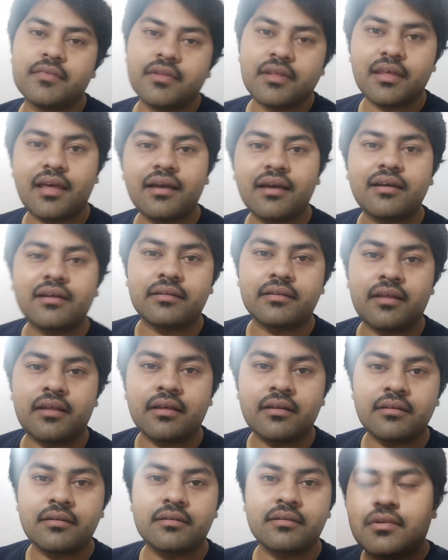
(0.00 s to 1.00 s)
क्या करता
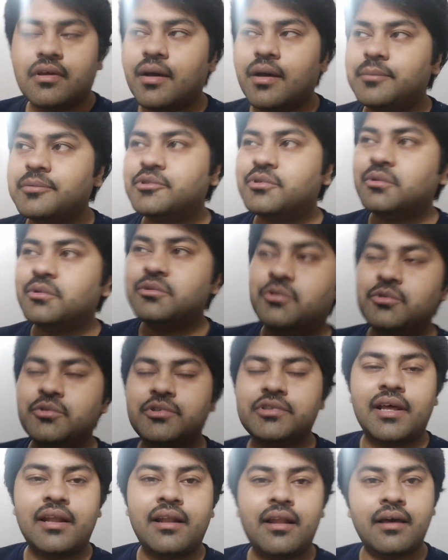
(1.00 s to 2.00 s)
है अब सोचो
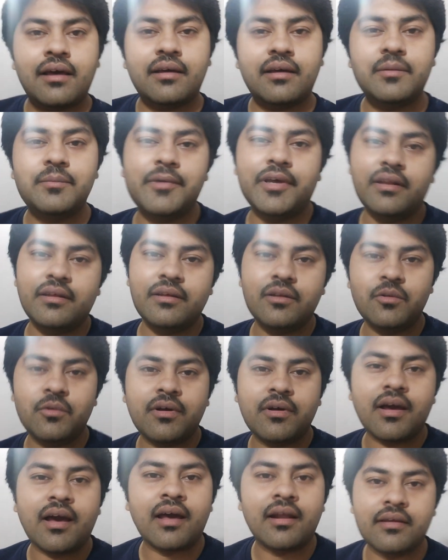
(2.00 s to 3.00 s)
साला हर महीने ये
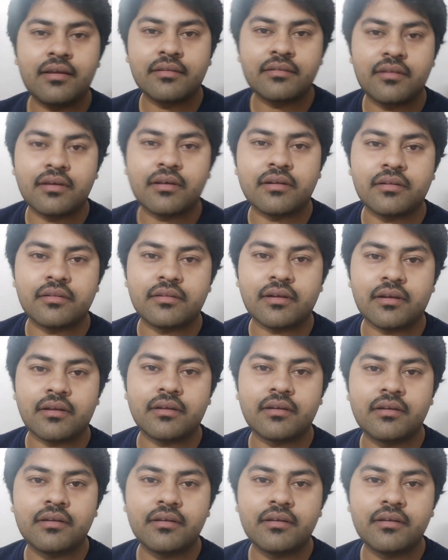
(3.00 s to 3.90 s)
लोग कार कैसे खरीद रहे हैं